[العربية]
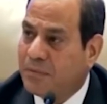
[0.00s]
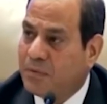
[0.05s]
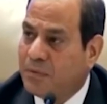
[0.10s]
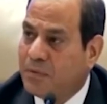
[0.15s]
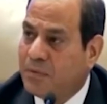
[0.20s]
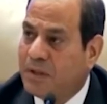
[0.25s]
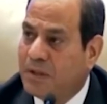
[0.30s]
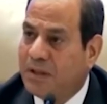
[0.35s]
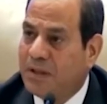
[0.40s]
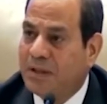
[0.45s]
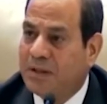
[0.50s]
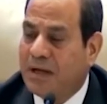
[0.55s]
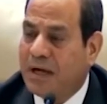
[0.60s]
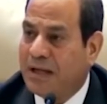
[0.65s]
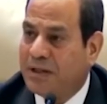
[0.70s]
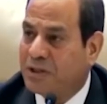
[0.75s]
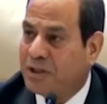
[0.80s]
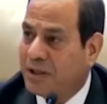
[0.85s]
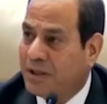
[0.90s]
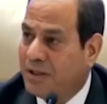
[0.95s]

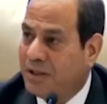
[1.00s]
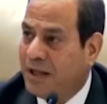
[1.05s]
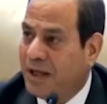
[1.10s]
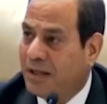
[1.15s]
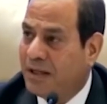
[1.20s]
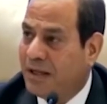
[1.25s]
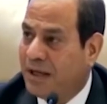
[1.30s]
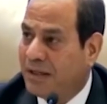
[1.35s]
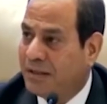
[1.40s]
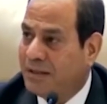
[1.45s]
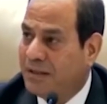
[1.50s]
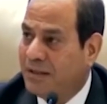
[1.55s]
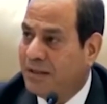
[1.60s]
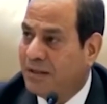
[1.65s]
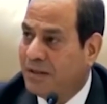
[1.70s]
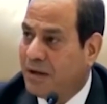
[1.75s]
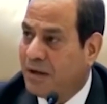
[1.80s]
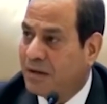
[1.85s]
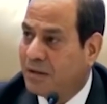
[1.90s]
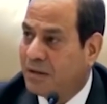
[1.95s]
وعشان كده احنا قاعدين
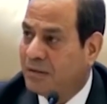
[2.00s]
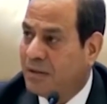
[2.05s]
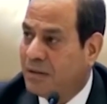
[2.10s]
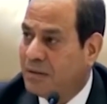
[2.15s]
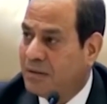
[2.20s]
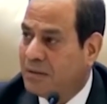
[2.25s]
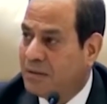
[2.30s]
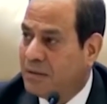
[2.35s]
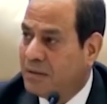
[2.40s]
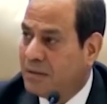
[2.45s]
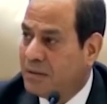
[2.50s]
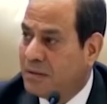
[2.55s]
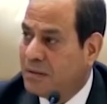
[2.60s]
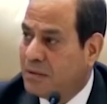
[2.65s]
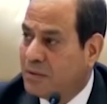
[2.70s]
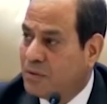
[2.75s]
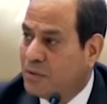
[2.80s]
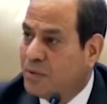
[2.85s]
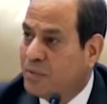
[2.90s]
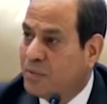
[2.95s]
النهارده
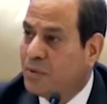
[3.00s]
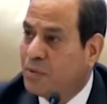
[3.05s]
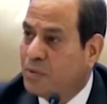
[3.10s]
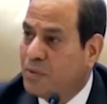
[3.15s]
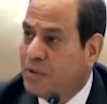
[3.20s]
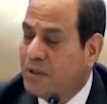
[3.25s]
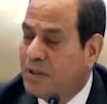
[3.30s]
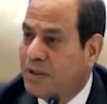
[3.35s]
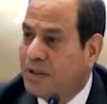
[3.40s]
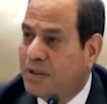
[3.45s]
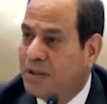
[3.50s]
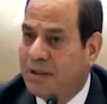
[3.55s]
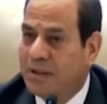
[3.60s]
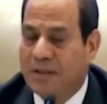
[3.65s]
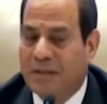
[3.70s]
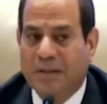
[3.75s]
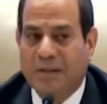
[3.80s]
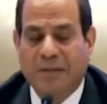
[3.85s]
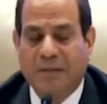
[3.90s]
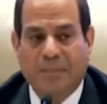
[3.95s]
وبنقول
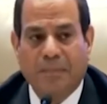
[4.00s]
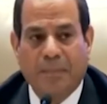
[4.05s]
آه،